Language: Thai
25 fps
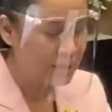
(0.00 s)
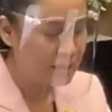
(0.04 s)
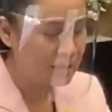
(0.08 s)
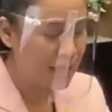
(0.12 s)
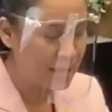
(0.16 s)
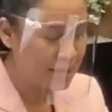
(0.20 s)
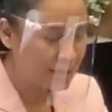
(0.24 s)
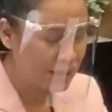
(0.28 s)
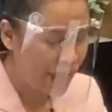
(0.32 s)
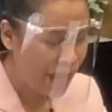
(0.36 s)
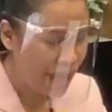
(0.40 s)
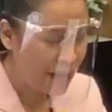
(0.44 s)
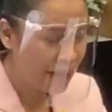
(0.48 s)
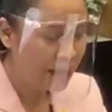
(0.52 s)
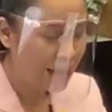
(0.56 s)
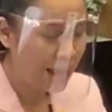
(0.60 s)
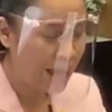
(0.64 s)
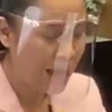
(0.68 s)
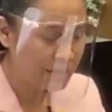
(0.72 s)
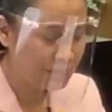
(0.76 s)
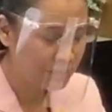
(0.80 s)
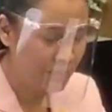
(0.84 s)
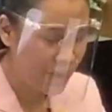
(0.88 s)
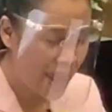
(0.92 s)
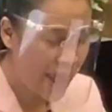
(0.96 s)
ในทาง
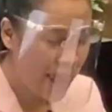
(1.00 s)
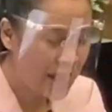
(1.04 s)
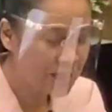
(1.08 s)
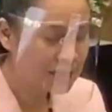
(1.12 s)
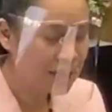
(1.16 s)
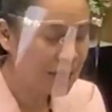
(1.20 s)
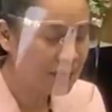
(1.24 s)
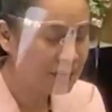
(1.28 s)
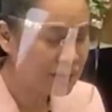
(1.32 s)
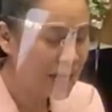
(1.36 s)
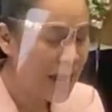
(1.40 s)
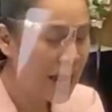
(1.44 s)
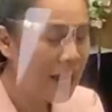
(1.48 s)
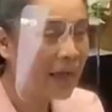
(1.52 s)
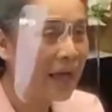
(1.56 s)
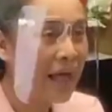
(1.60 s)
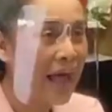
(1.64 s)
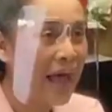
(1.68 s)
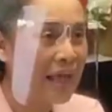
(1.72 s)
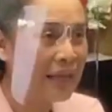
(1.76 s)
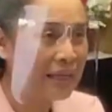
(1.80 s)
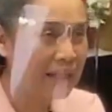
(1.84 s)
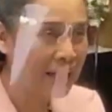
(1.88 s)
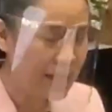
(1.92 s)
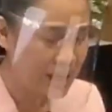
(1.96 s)
การแพทย์ทั้งร่าง
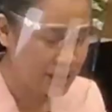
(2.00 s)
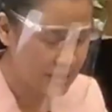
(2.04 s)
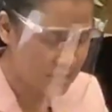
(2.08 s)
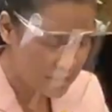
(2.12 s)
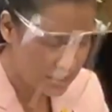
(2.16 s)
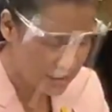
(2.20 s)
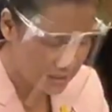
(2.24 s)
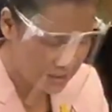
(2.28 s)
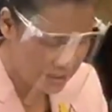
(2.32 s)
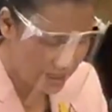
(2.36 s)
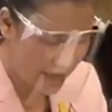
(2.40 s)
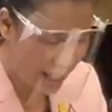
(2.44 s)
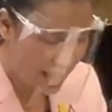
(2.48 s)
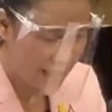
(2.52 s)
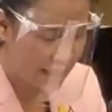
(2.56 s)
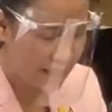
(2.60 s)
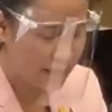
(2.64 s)
กายและจิตใจ